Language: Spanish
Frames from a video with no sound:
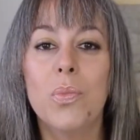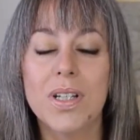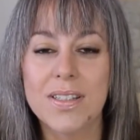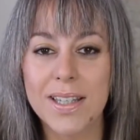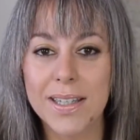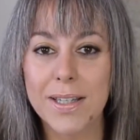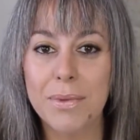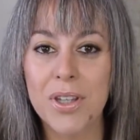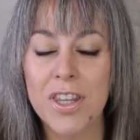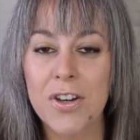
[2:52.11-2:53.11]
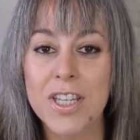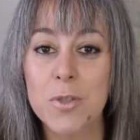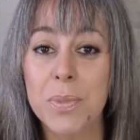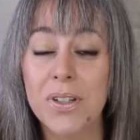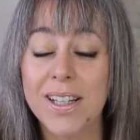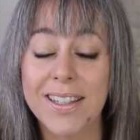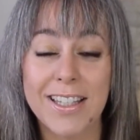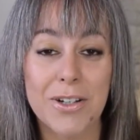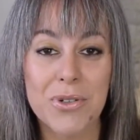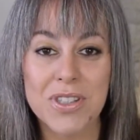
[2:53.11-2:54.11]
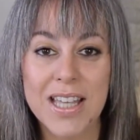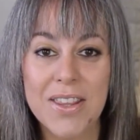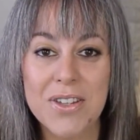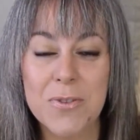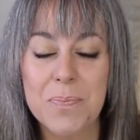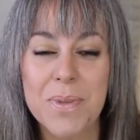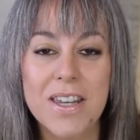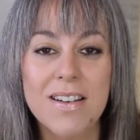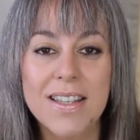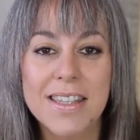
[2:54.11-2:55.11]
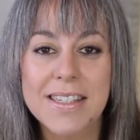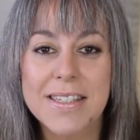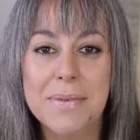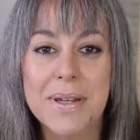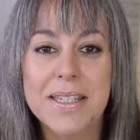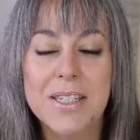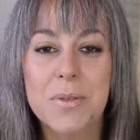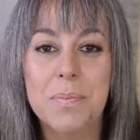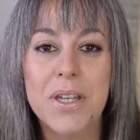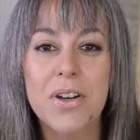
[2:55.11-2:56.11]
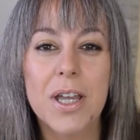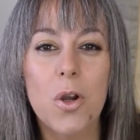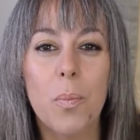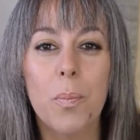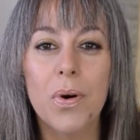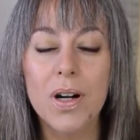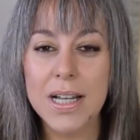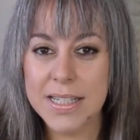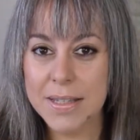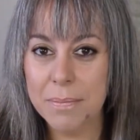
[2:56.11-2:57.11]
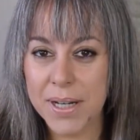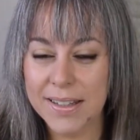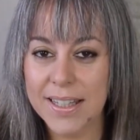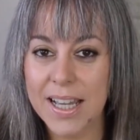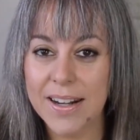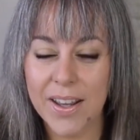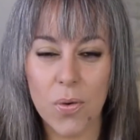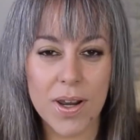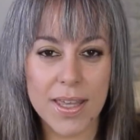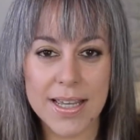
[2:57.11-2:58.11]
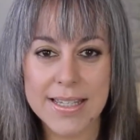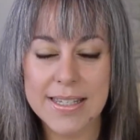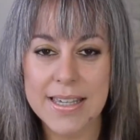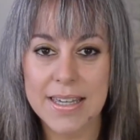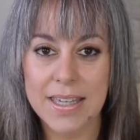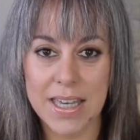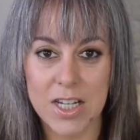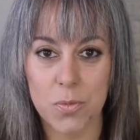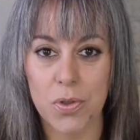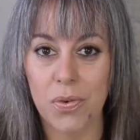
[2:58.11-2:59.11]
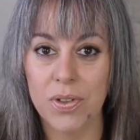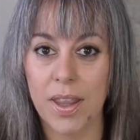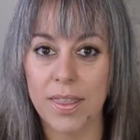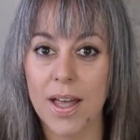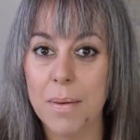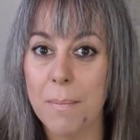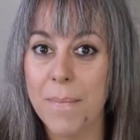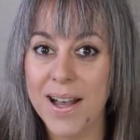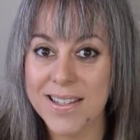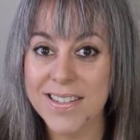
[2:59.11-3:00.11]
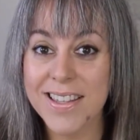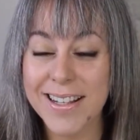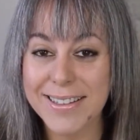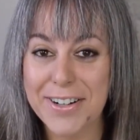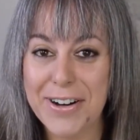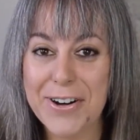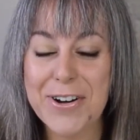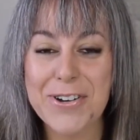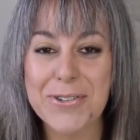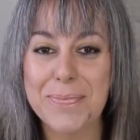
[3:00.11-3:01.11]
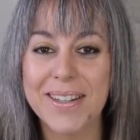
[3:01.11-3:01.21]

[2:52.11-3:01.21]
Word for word: Bueno, hasta aquí el vídeo de hoy. Espero que te haya gustado, espero que te sirva y espero que lo pongas en práctica. Y recuerda que si quieres profundizar más en el trabajo con los